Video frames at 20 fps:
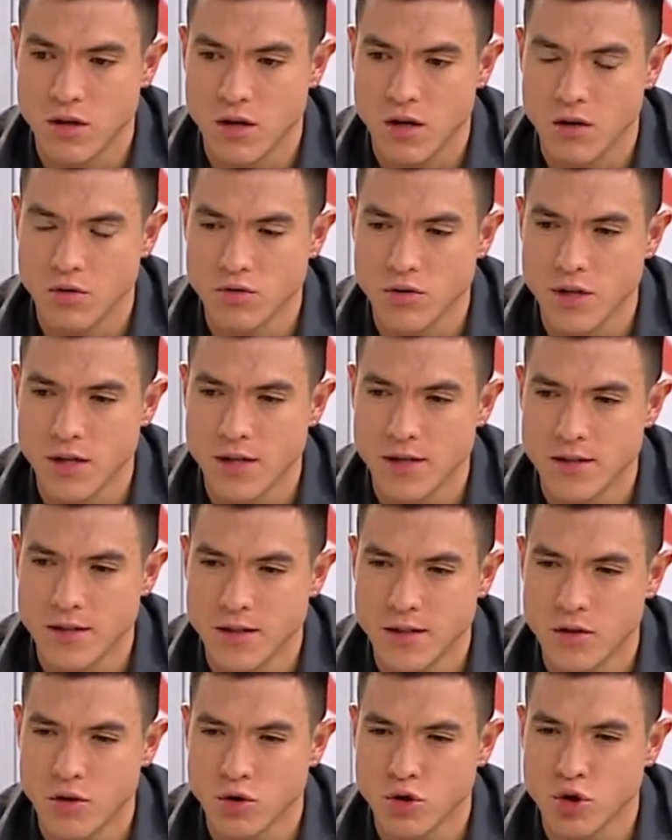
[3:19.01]
a los
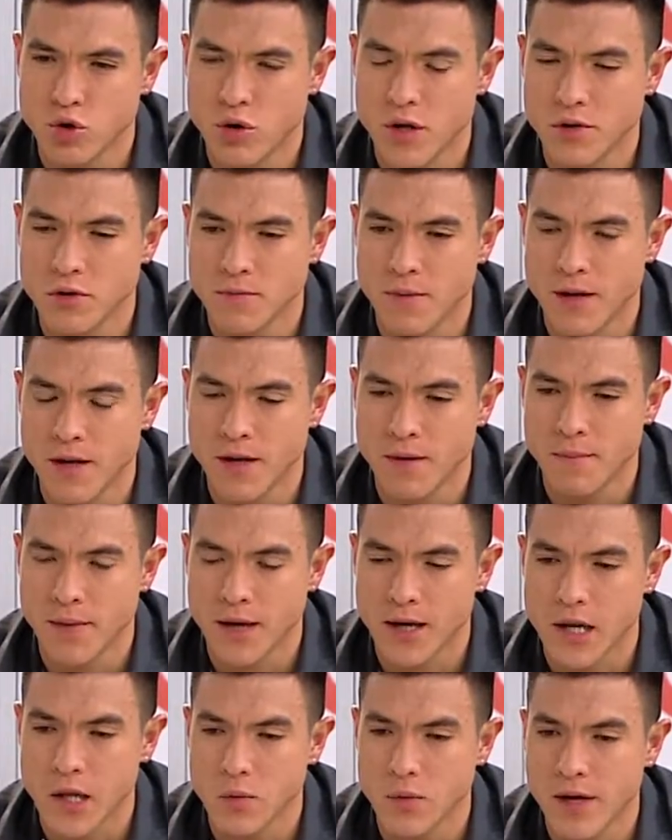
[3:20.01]
18 años me,
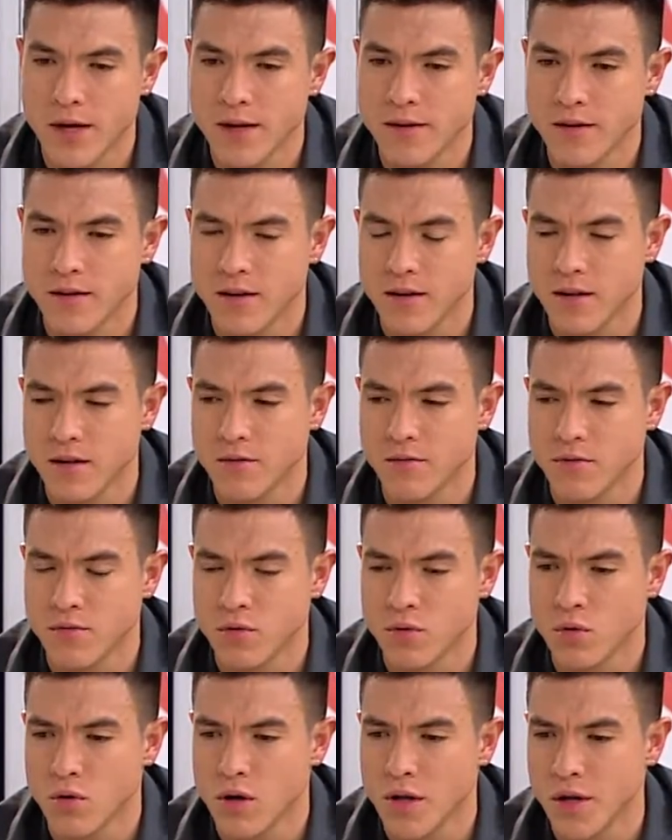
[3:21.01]
gradué, eh,
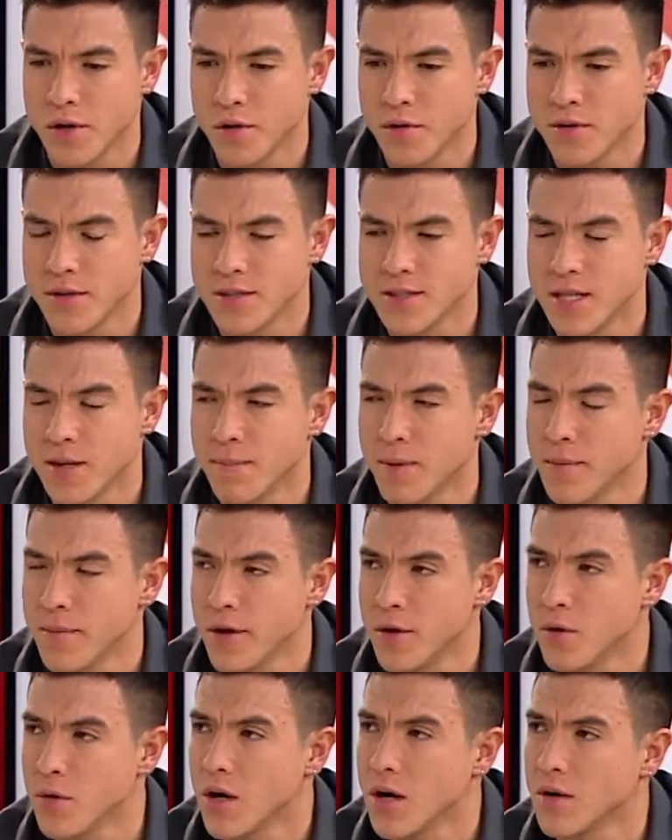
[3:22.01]
fue un colegio donde siempre
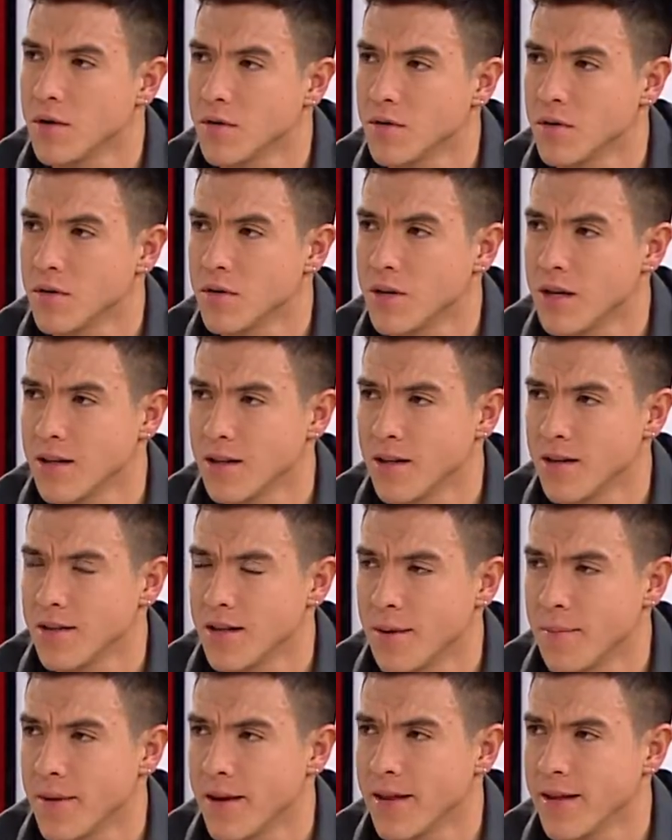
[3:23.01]
me ayudaron con el
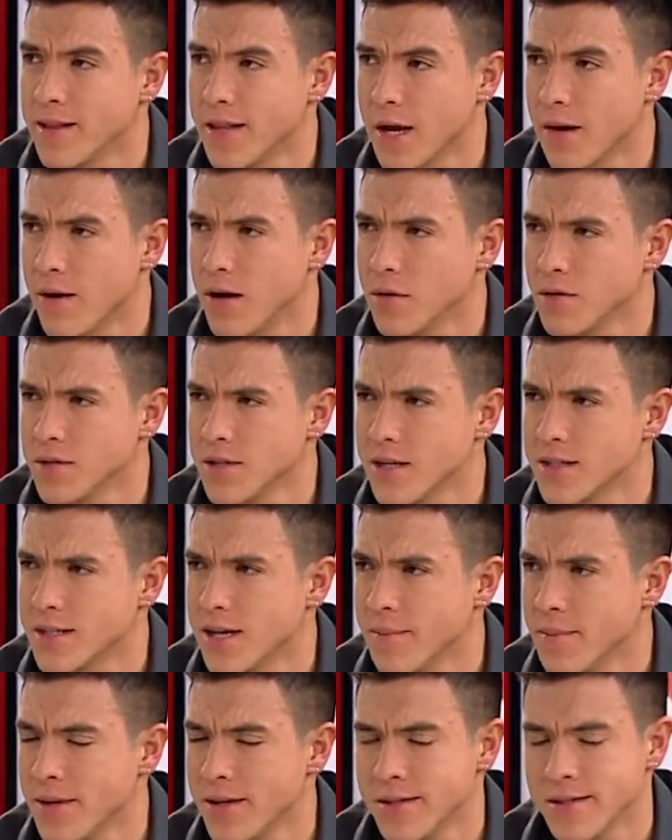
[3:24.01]
tema de trabajos y
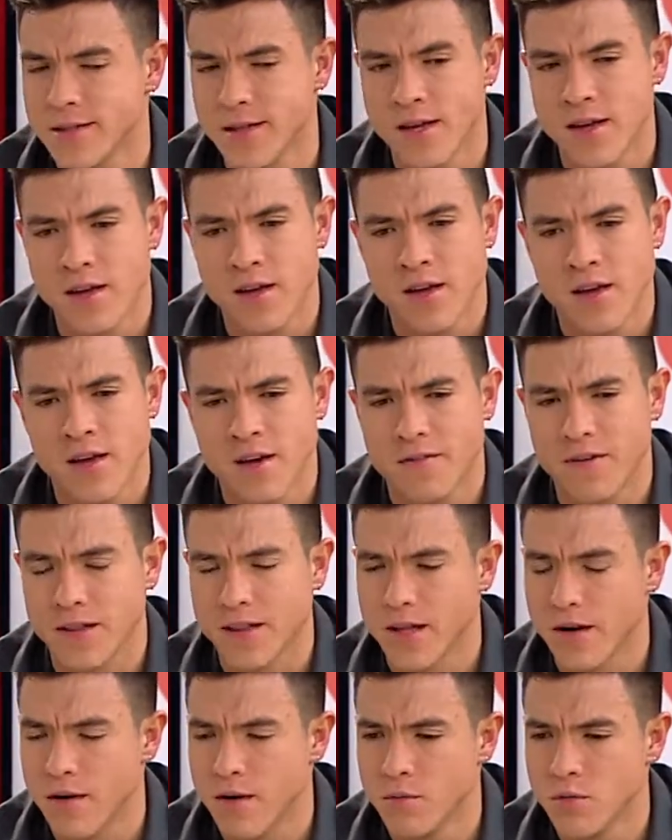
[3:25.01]
exámenes,
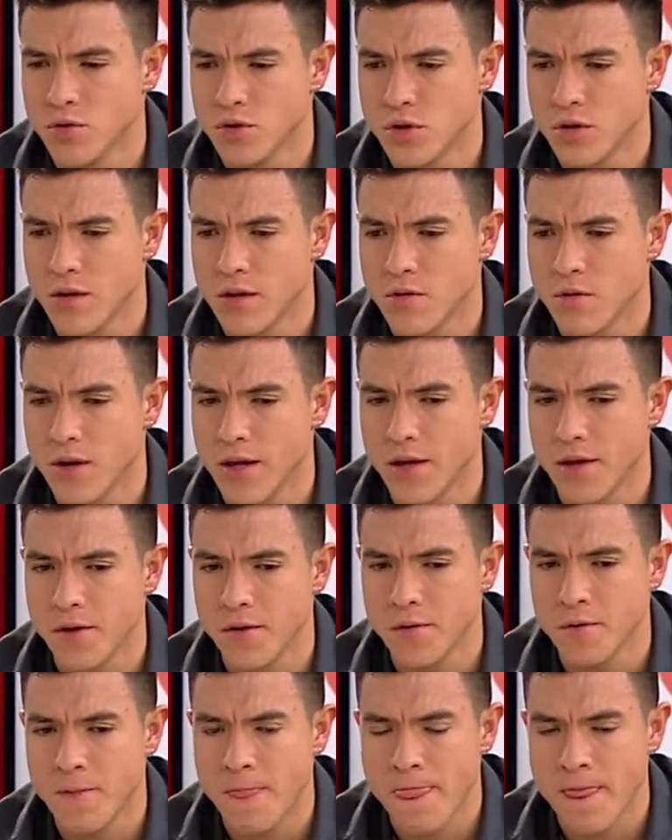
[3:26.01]
faltaba mucho en el
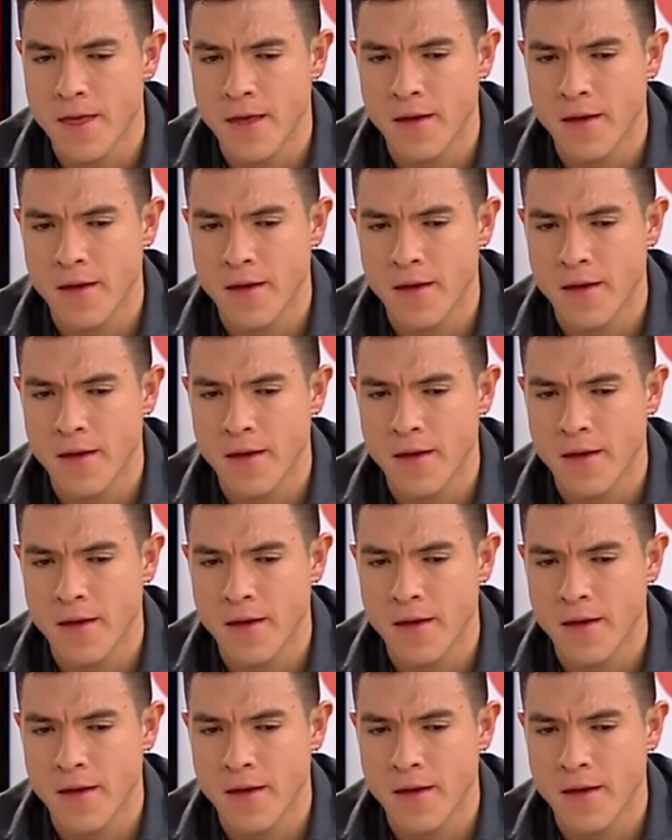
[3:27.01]
colegio,